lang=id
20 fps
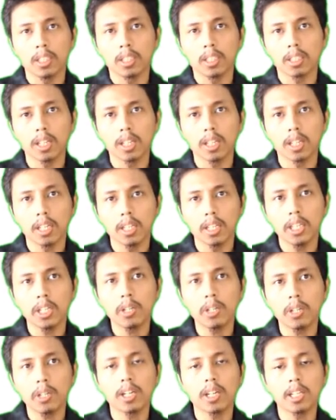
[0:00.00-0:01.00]

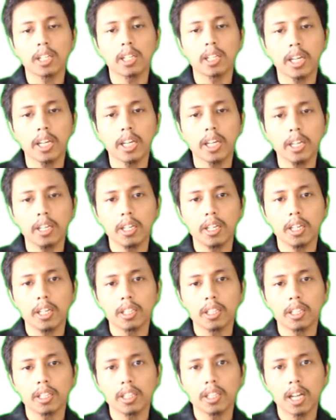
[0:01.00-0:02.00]
Galileo Galilei
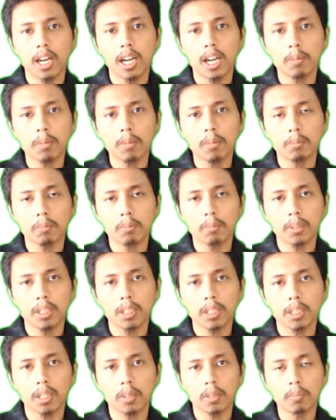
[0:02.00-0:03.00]
dalam uh,